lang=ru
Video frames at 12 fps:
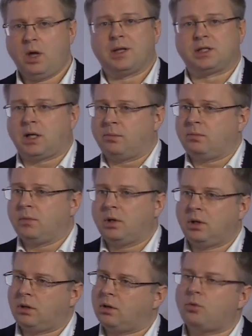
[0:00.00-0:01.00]
А сам
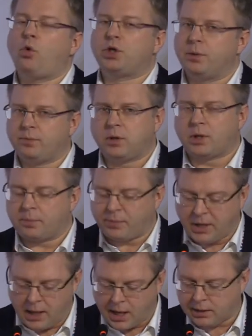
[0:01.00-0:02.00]
э, очень
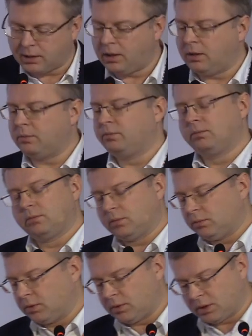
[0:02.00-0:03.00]
приятно, и
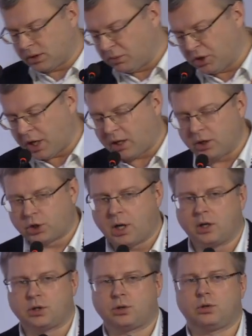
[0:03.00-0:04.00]
это замечательный
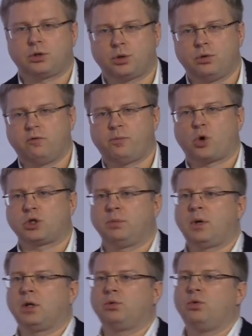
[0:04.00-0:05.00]
шаг, что в
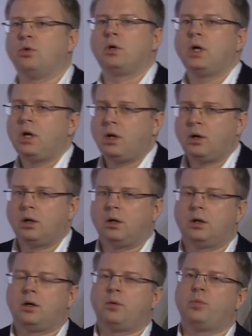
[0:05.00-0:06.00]
прошлом году
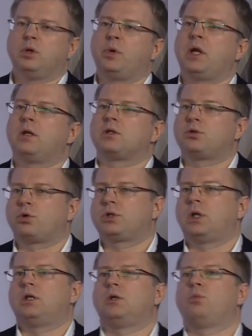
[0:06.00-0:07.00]
э, был принят
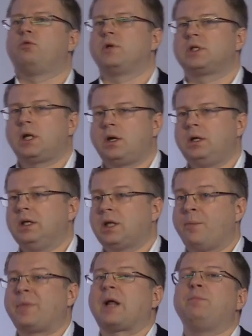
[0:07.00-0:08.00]
167 ФЗ, и
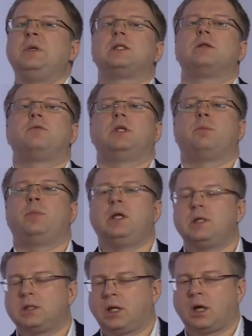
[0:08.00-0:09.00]
там прописаны все
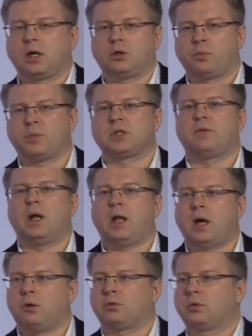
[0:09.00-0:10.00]
признаки, которые
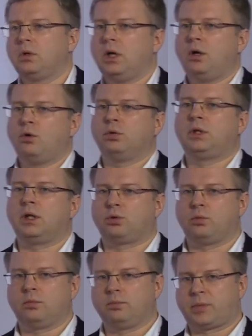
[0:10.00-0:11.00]
позволяют вот
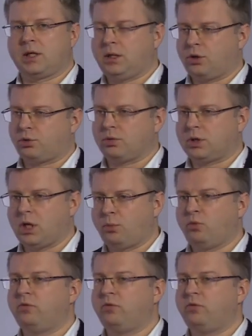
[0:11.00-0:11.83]
эту простейшую схему